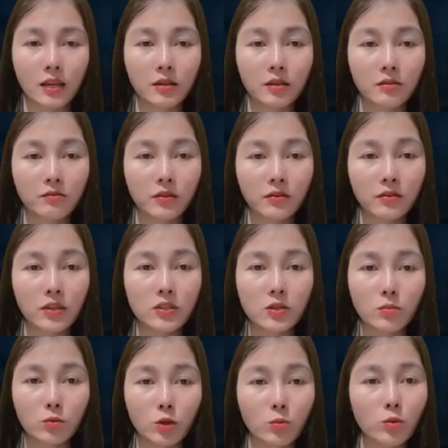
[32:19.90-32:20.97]
Thông vừa dứt
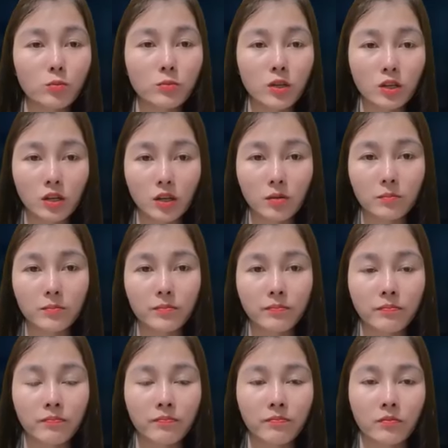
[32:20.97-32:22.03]
câu thì đã bị Nghĩa
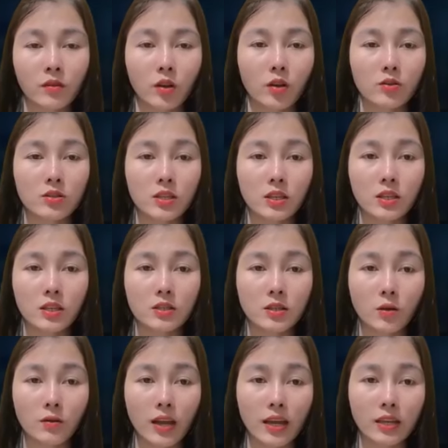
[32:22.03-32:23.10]
lao vào đánh túi bụi.
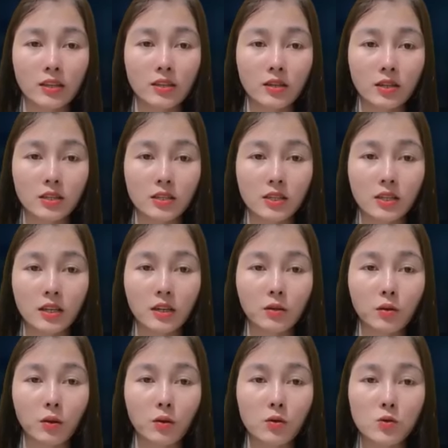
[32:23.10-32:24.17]
Hai
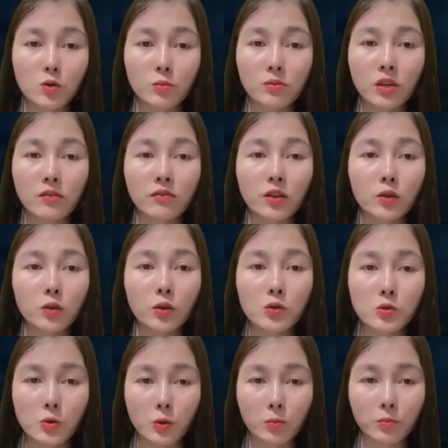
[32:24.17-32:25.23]
người không ai chịu thua
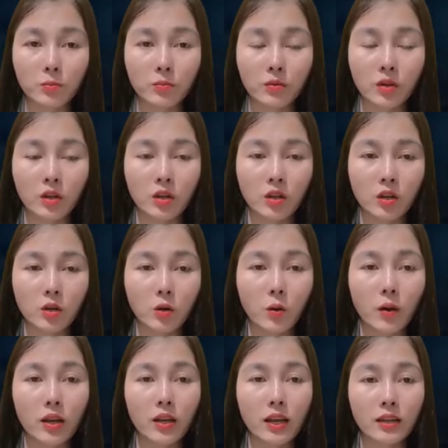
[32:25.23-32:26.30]
ai. Cho đến
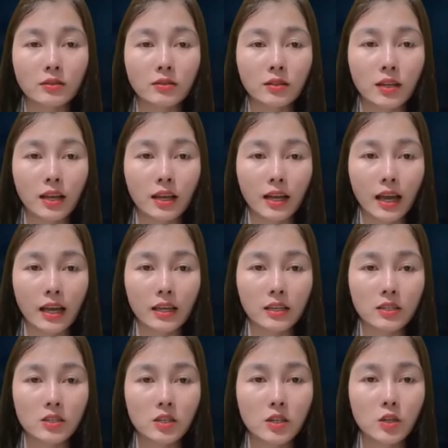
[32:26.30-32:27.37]
khi vợ của
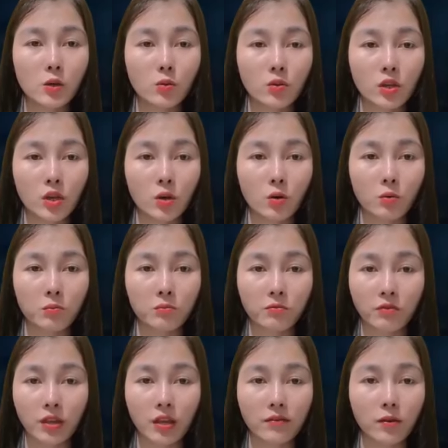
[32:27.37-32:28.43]
Thông đi chợ về
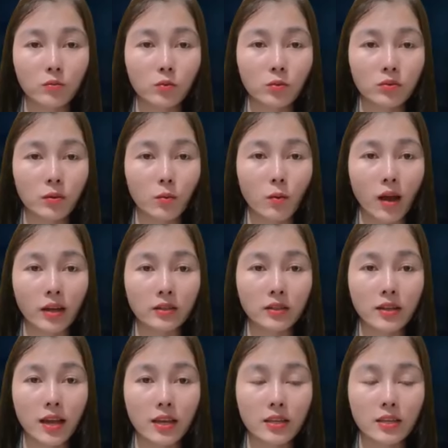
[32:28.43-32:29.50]
nhìn thấy thì cả
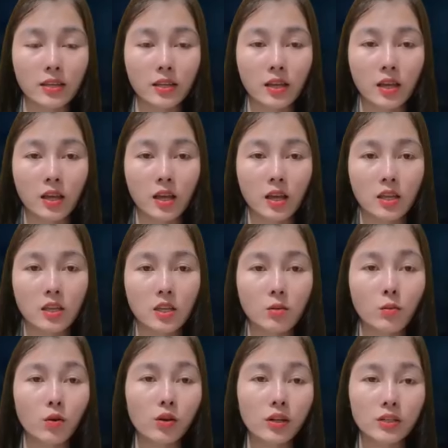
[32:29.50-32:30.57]
hai họ mặt đều
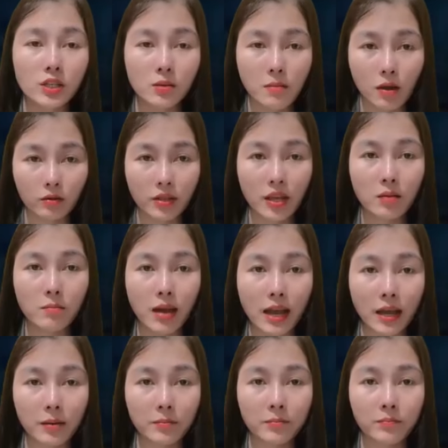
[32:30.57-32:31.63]
tím cả rồi.
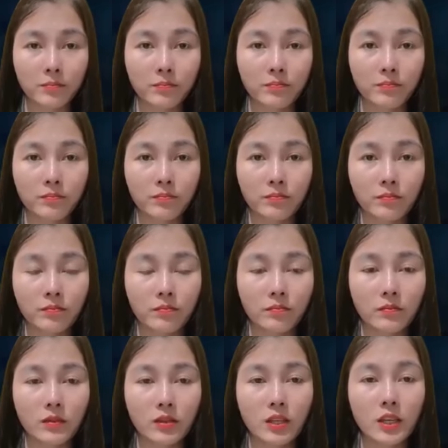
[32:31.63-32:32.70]
Hai ông làm
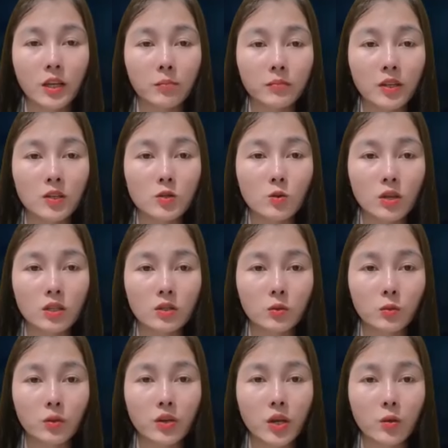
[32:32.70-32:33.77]
cái gì đấy? Sao
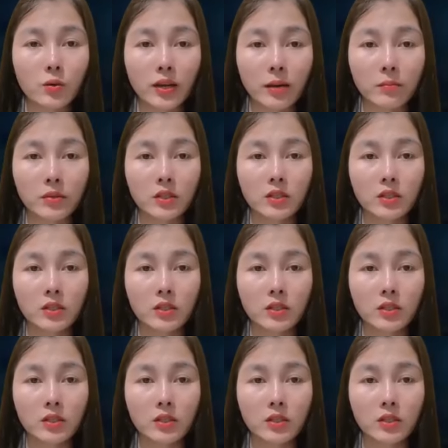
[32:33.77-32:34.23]
lại đánh nhau?